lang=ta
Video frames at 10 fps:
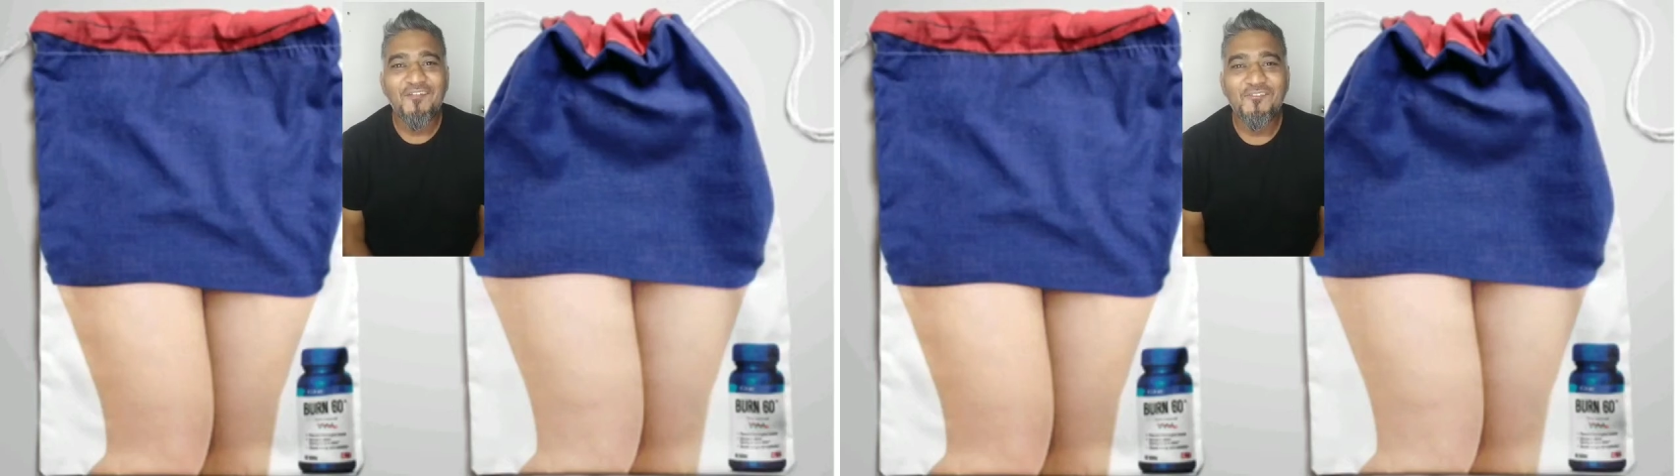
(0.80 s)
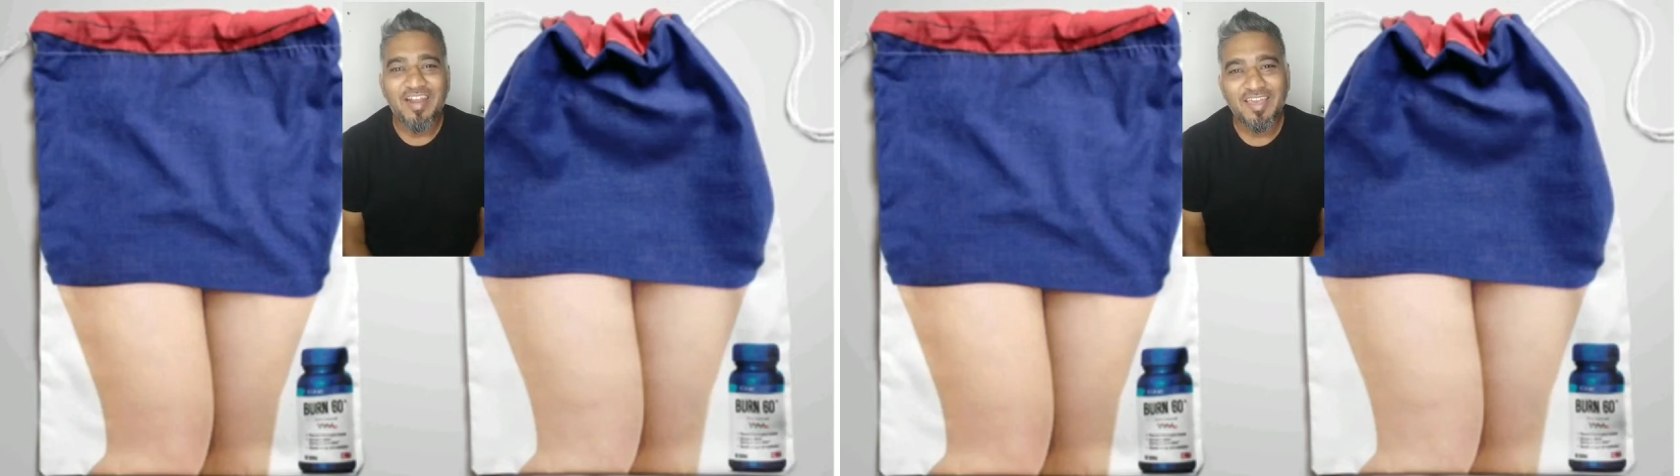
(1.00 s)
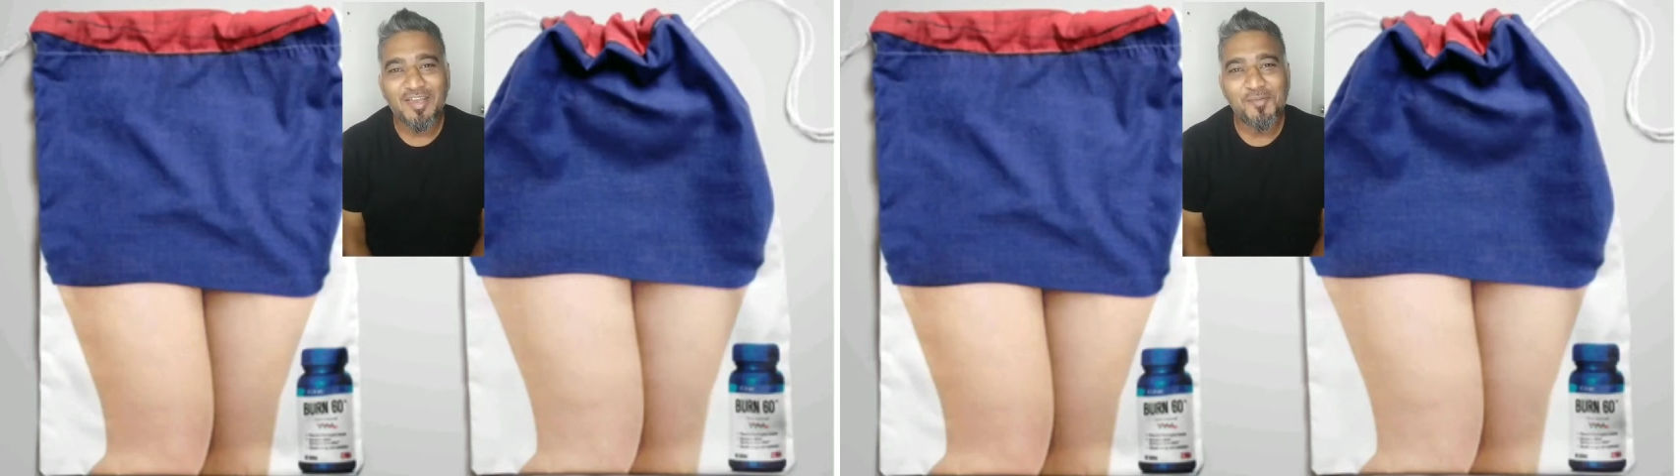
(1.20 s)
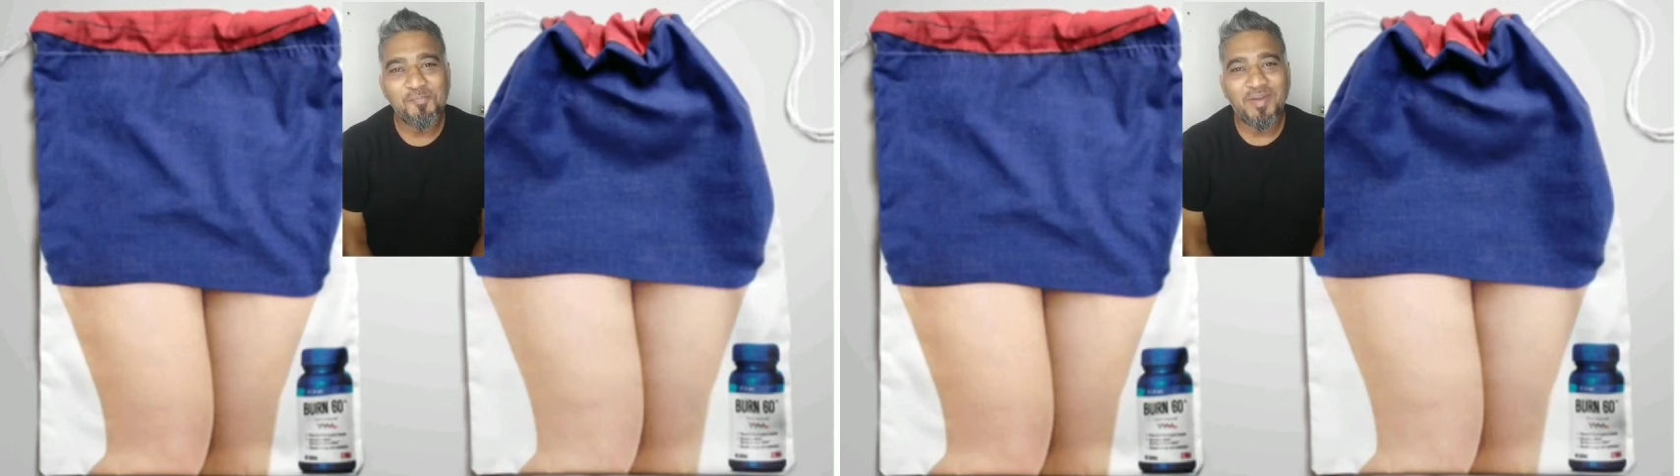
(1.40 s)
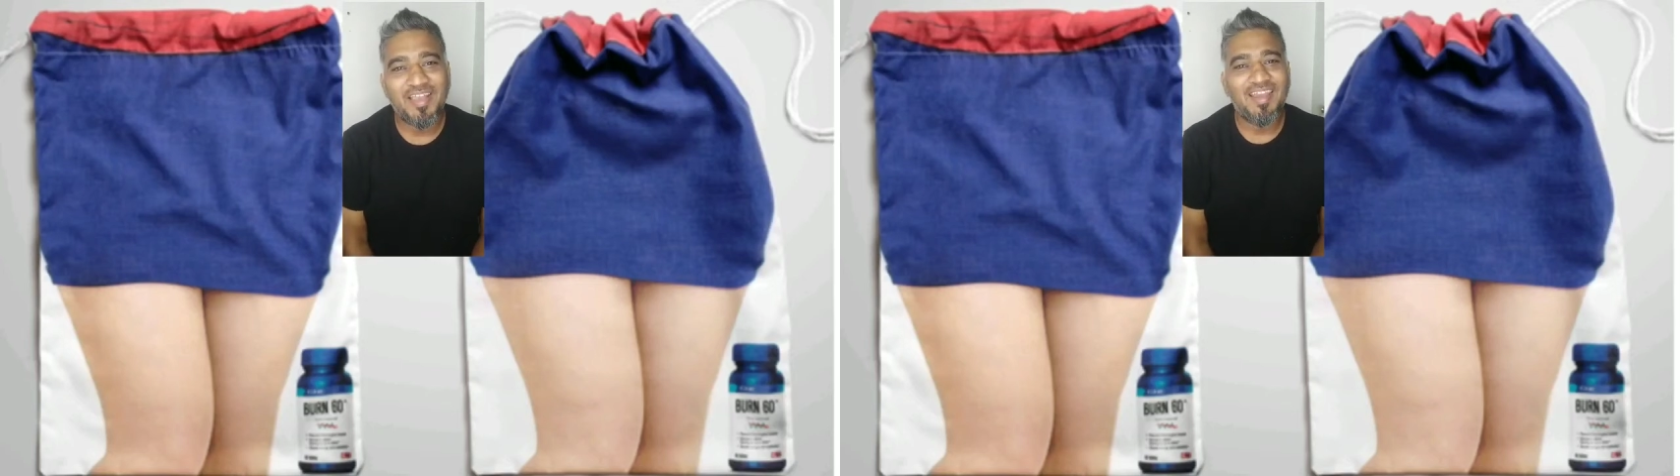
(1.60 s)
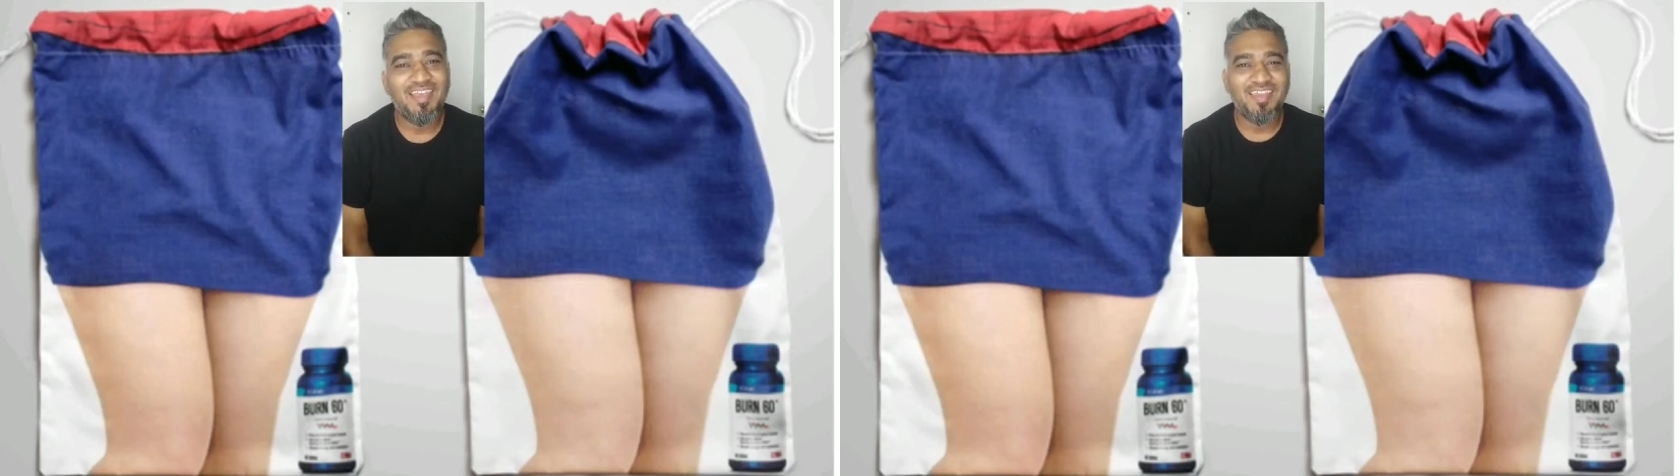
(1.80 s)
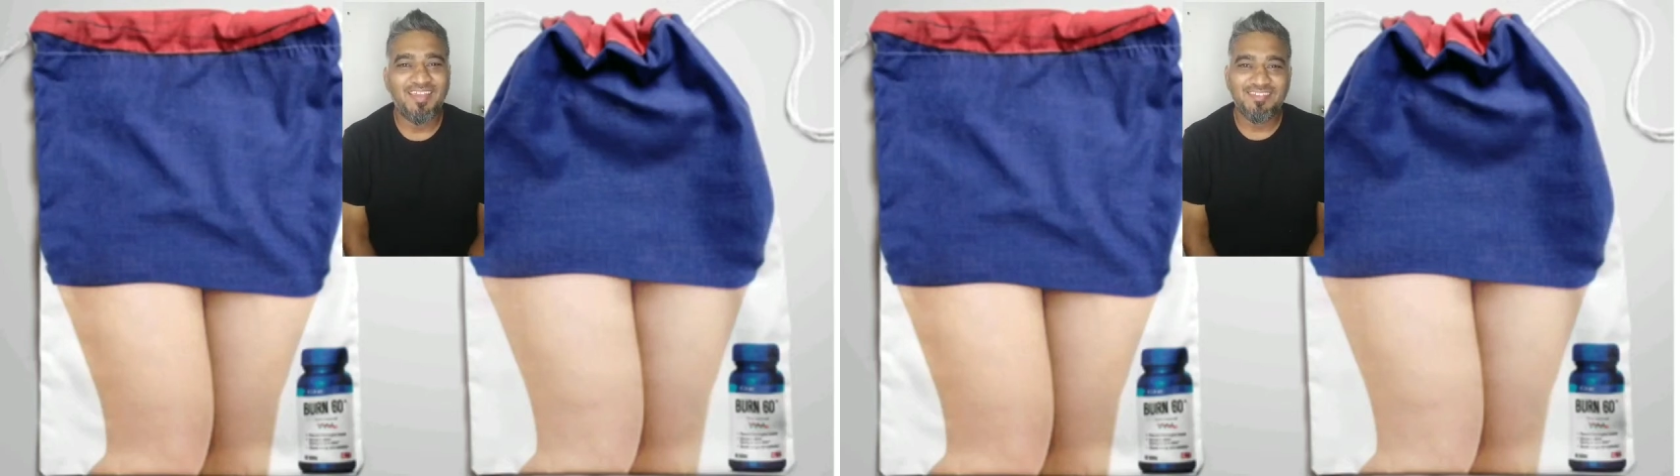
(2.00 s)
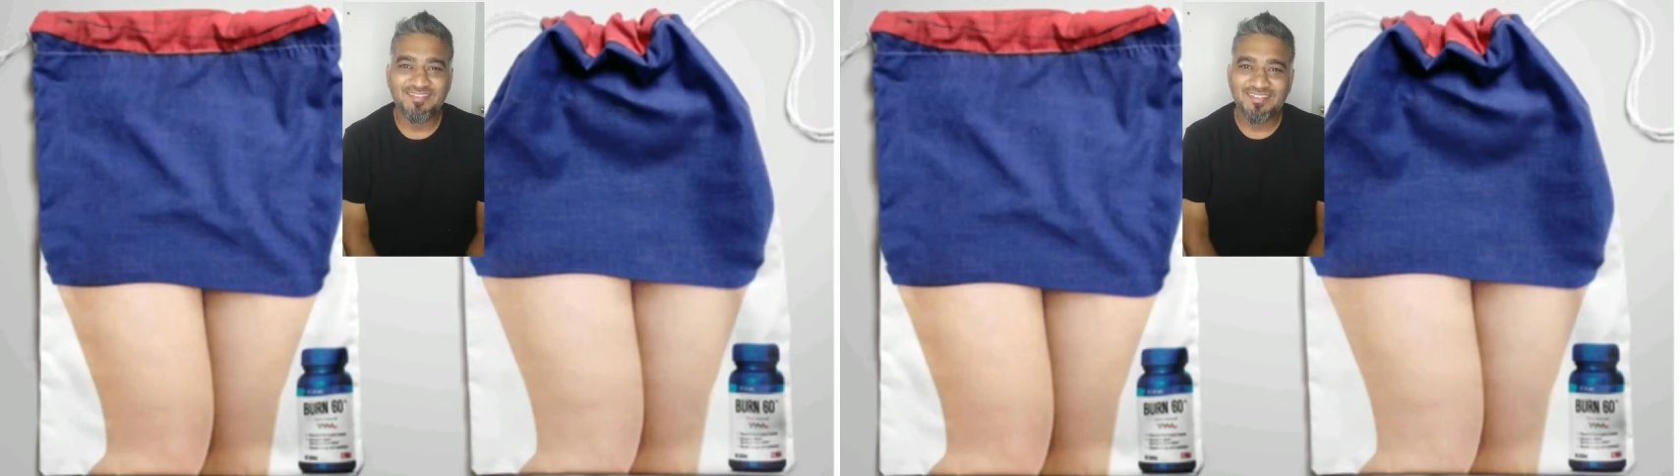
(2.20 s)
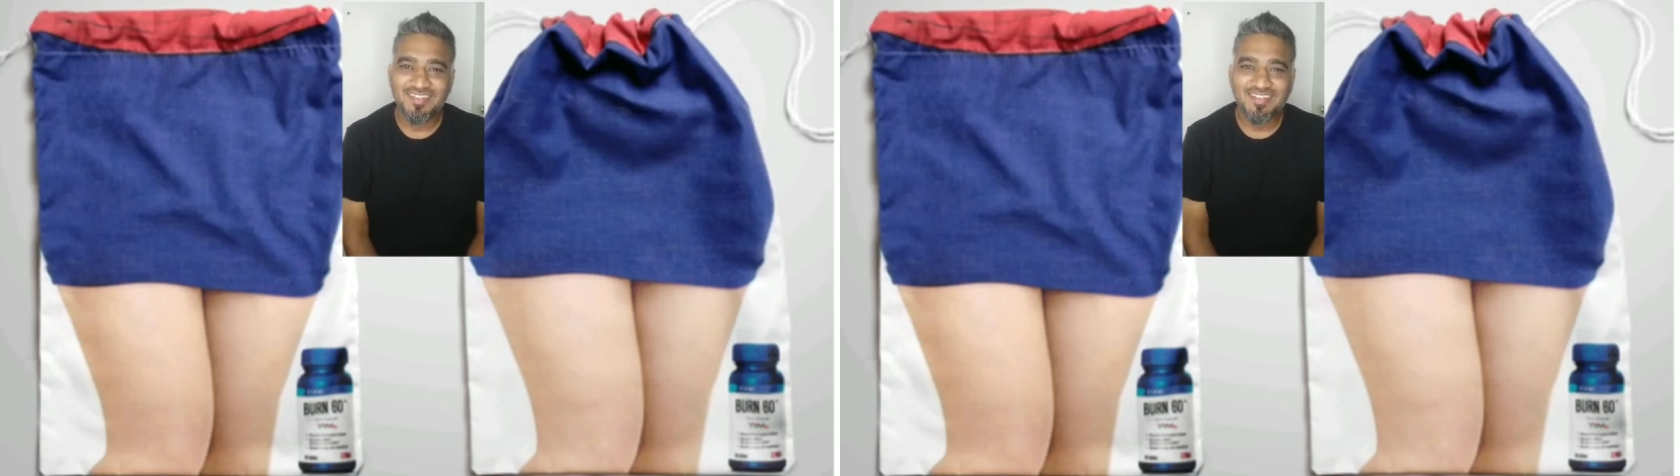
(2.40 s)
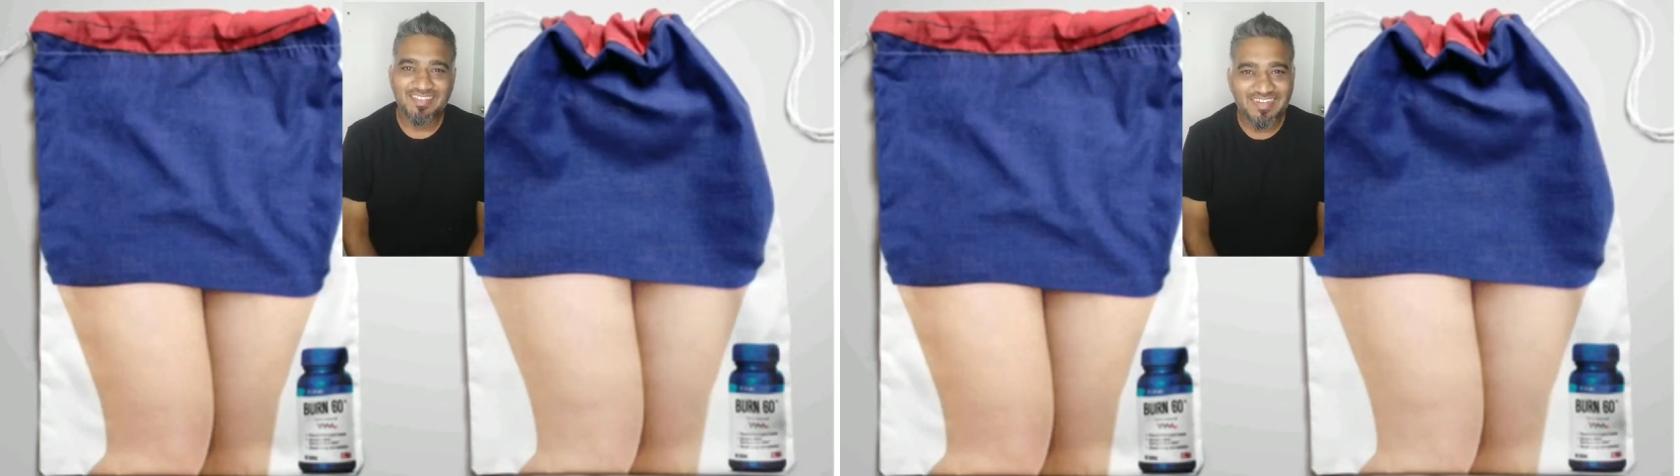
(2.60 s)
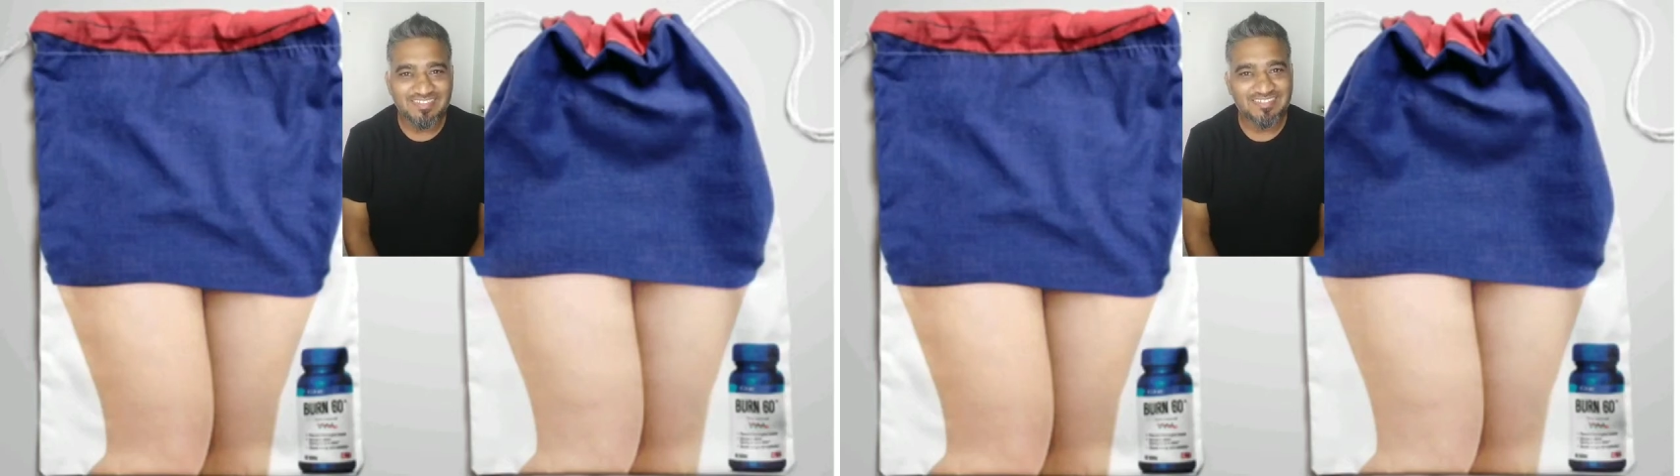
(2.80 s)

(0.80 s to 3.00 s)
வணக்கம் மக்களே த்ரீ